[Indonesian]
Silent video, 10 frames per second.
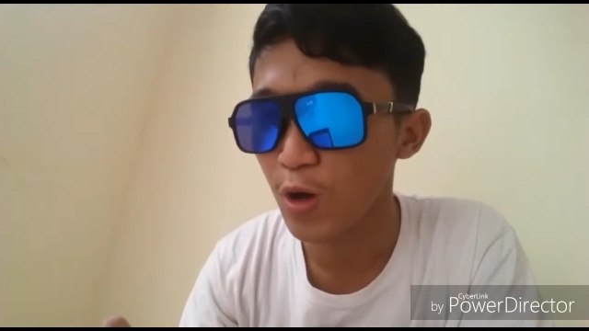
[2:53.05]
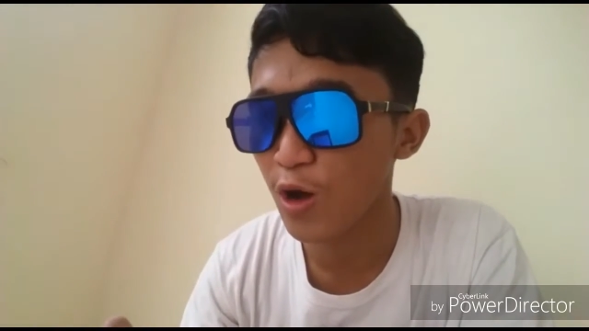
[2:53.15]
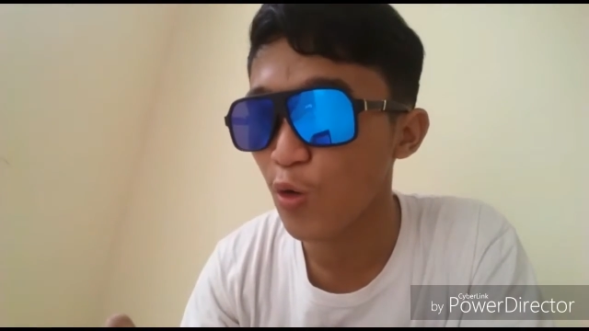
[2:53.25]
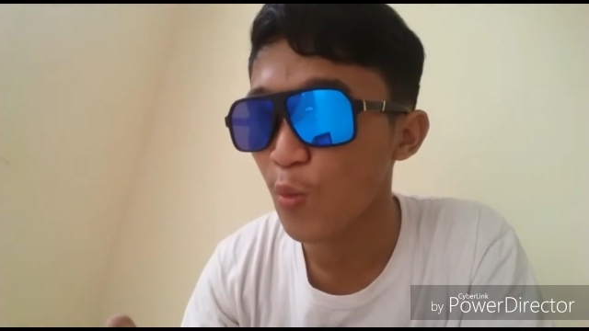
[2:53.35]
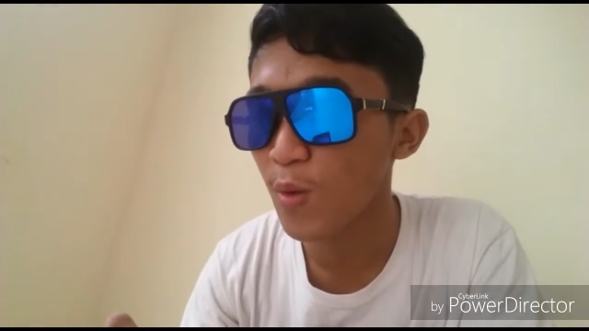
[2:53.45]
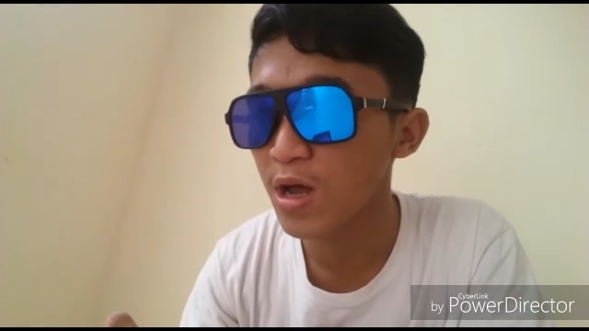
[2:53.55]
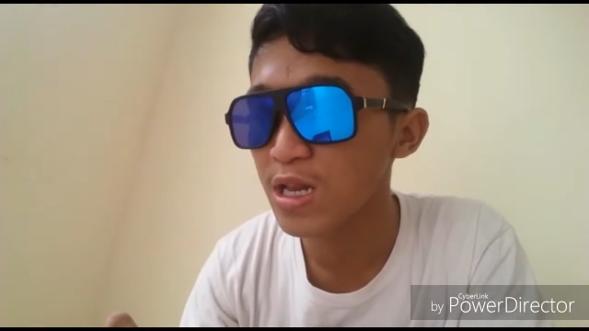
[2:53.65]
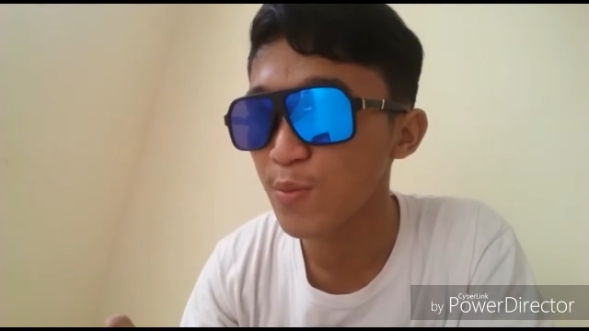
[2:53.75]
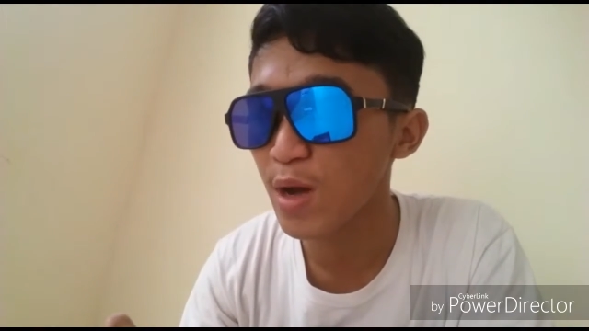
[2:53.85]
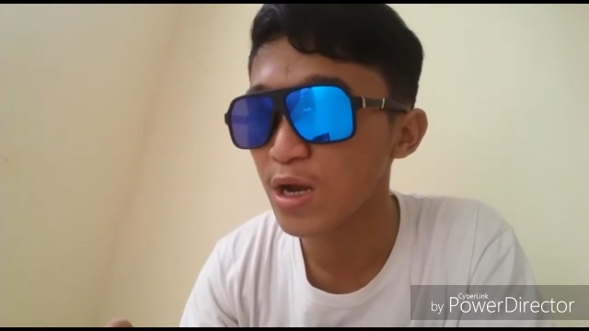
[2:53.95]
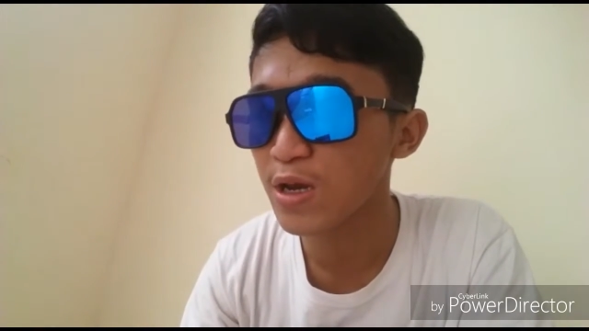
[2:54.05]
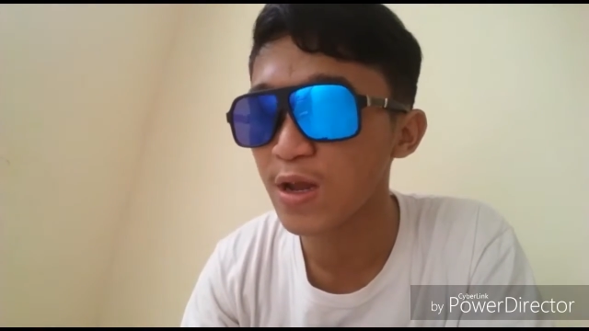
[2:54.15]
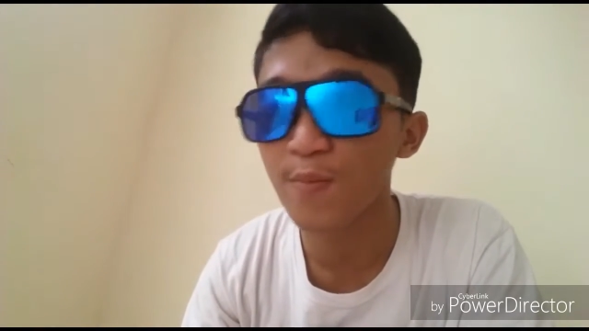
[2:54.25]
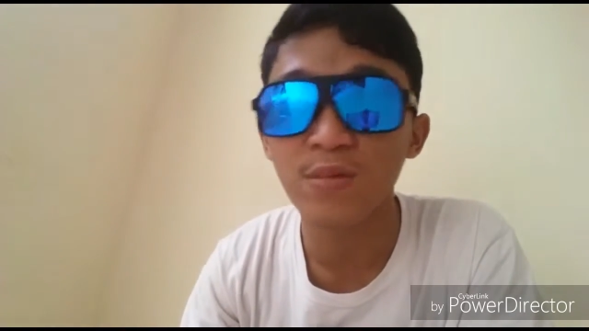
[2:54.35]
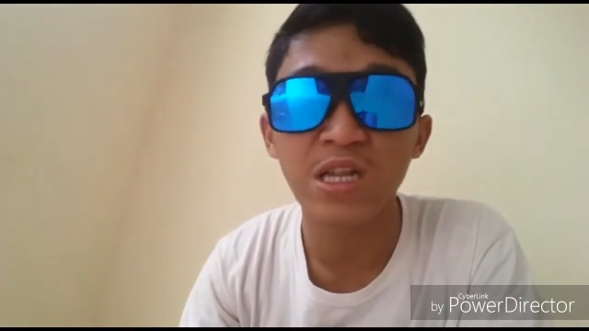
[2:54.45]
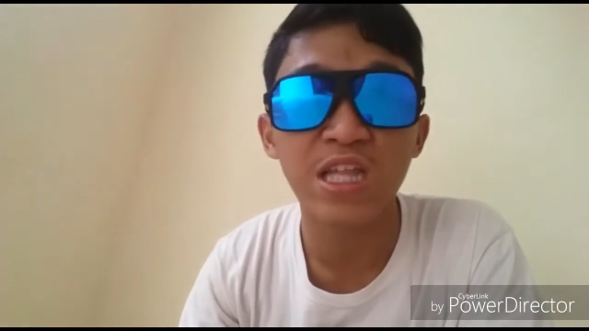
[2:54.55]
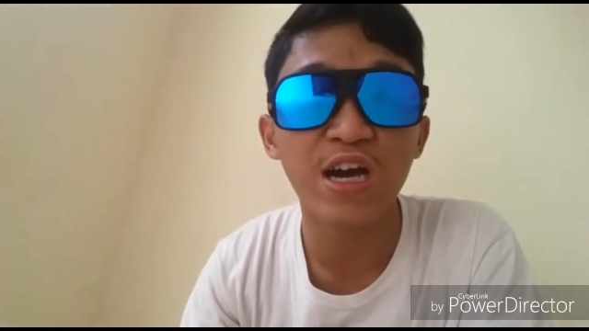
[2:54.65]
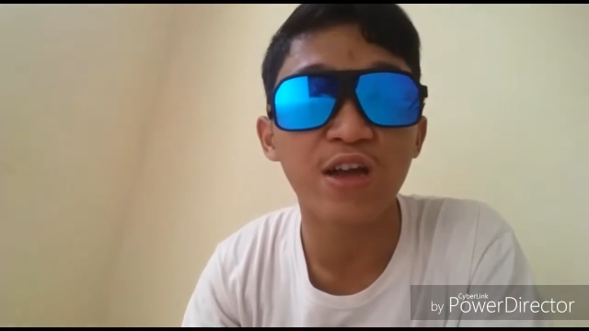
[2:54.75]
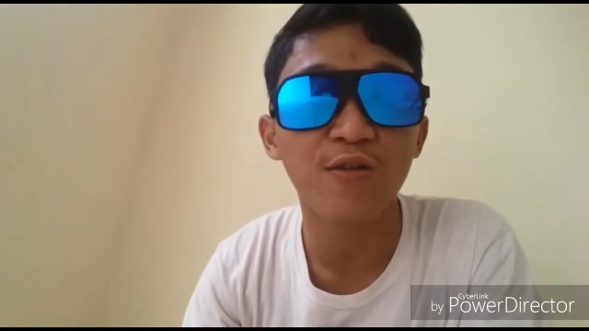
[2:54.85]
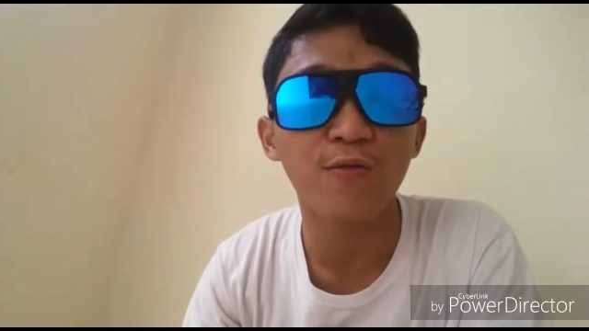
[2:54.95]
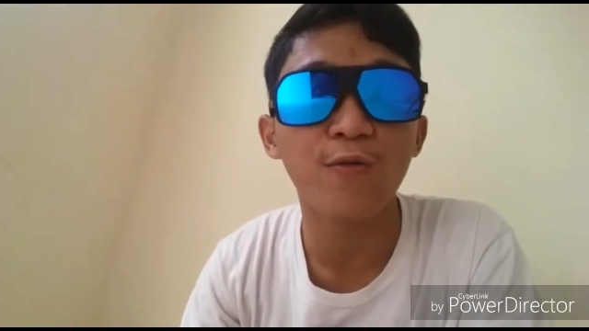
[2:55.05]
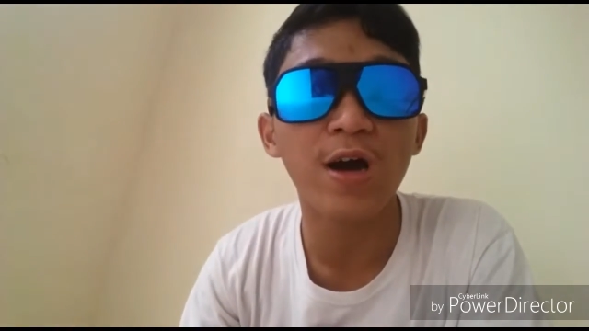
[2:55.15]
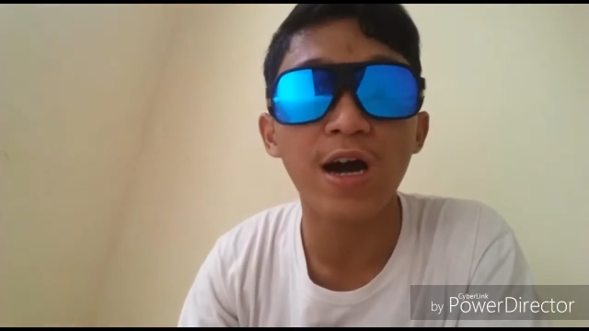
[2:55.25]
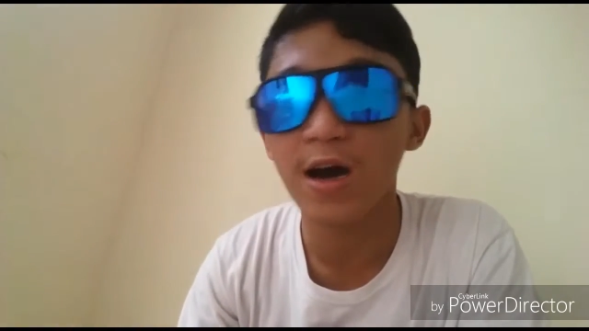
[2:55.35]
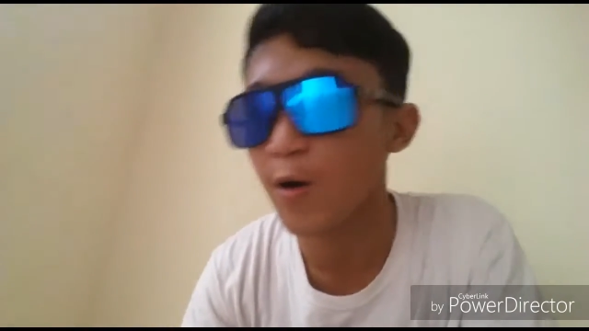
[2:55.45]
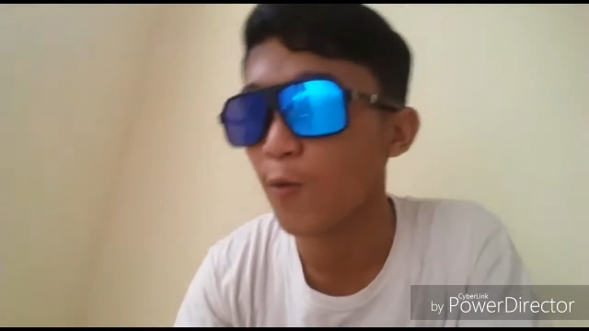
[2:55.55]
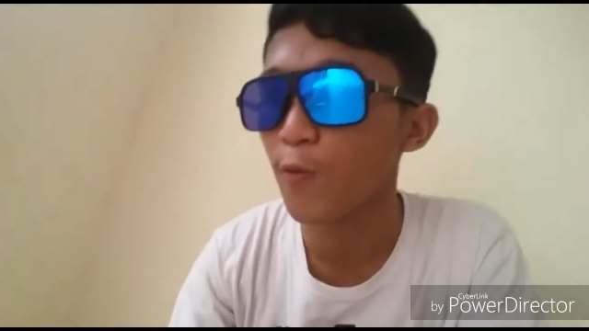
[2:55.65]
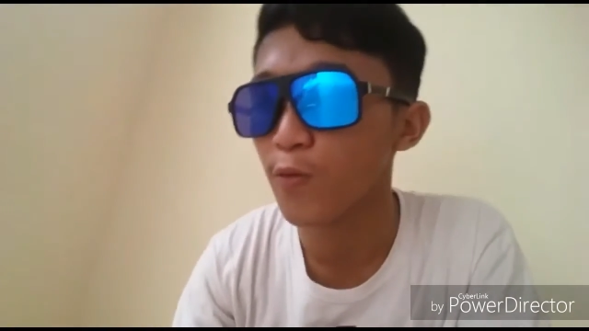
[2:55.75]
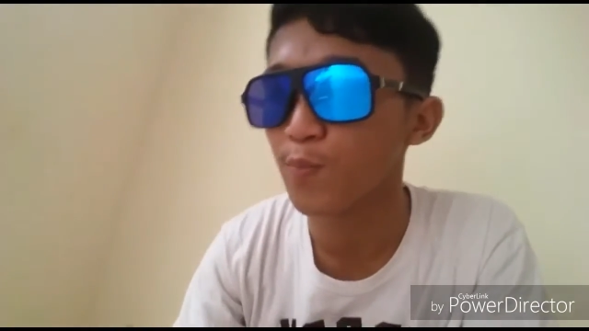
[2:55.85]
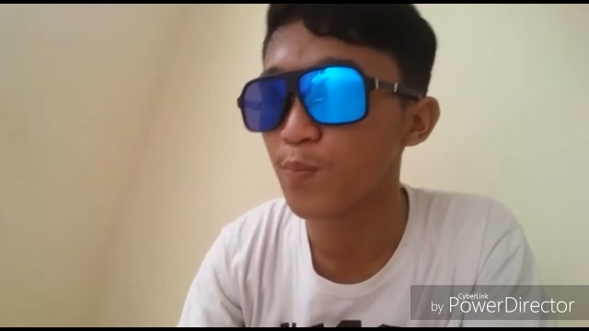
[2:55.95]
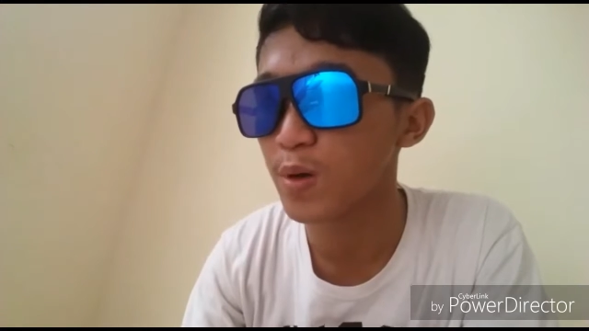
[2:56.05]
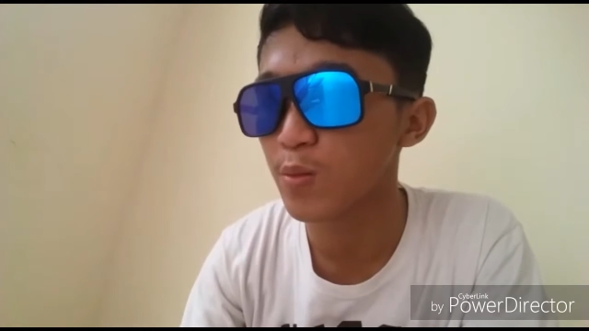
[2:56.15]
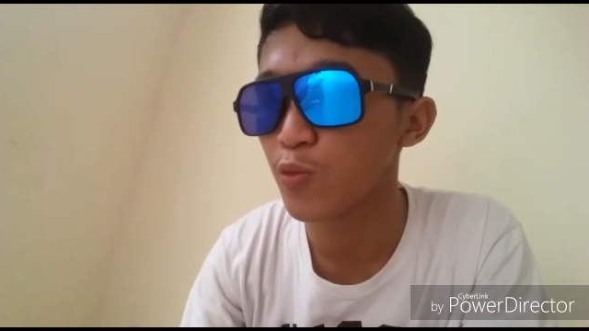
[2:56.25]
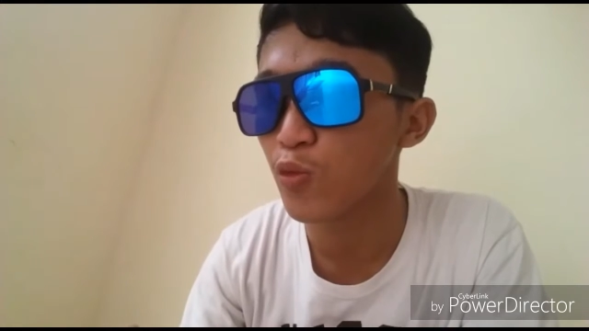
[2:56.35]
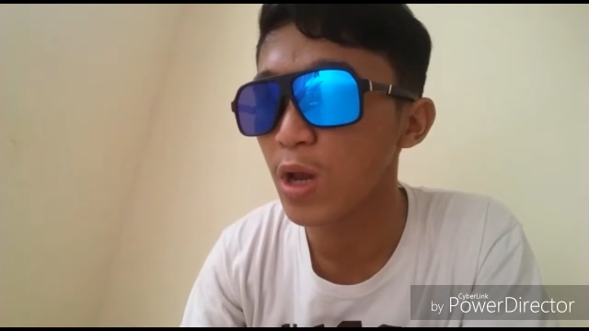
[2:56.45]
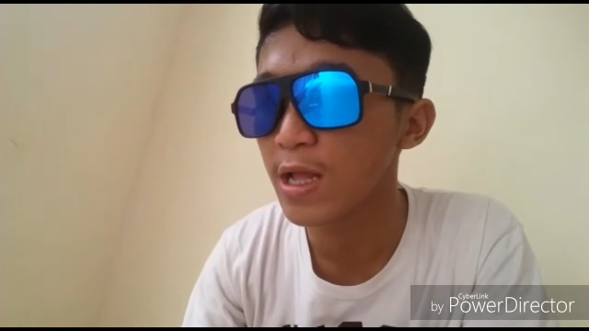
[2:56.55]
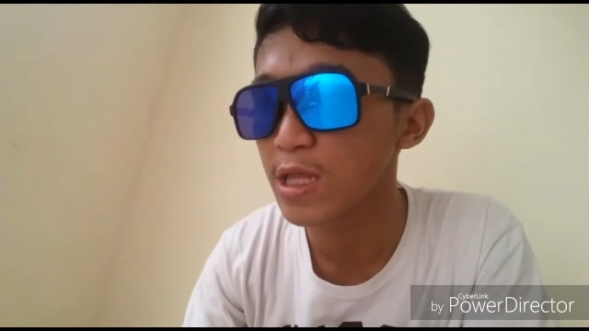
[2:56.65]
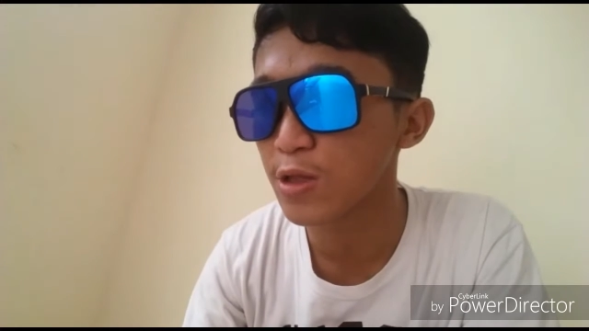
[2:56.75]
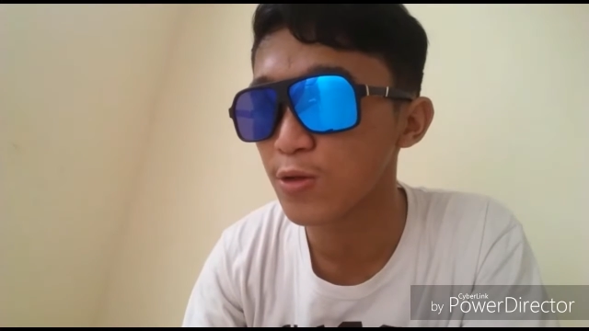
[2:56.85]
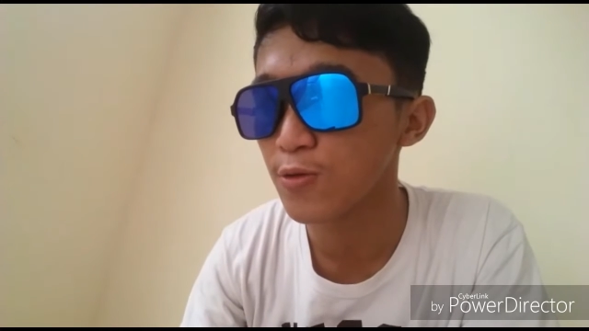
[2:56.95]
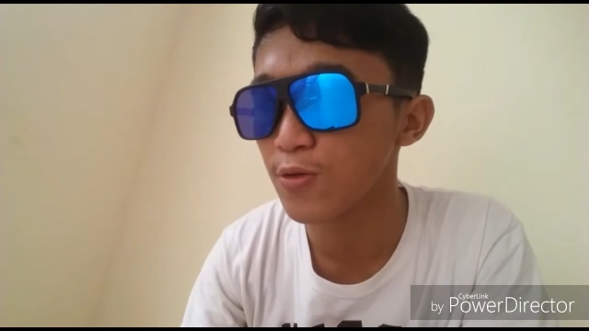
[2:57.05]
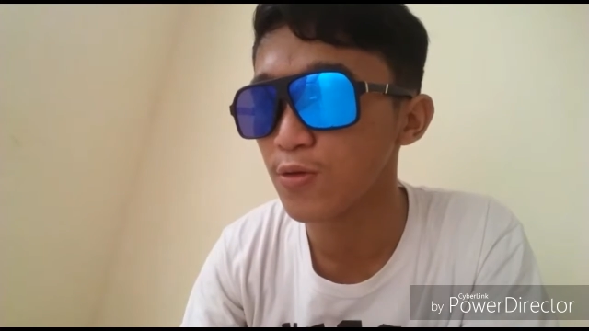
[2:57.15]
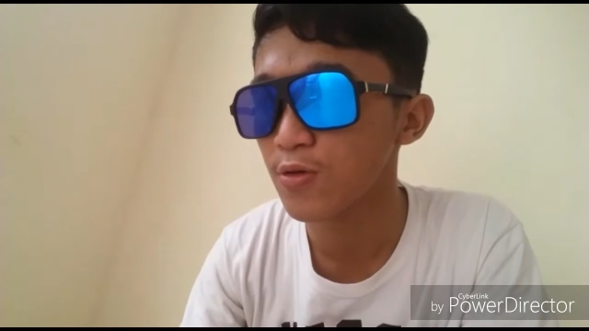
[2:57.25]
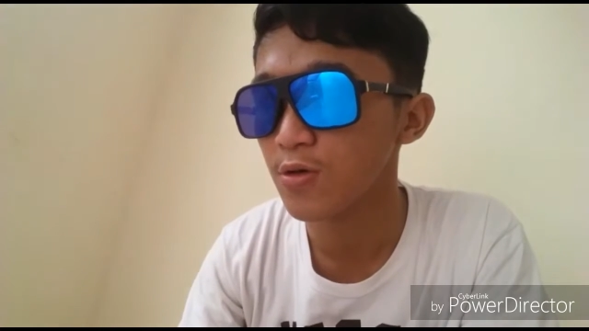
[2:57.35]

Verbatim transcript: 2,56 miliar wow per bulan itu